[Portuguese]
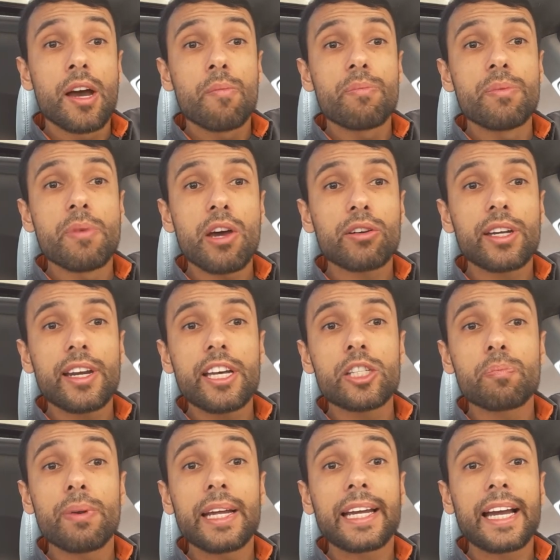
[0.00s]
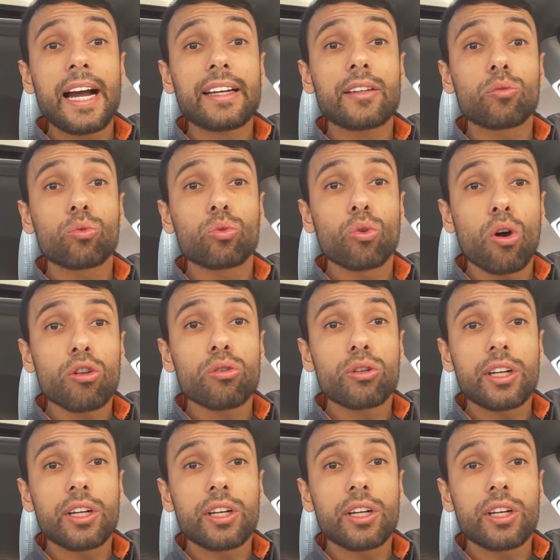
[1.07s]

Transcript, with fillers: Primeiro queria explicar que todo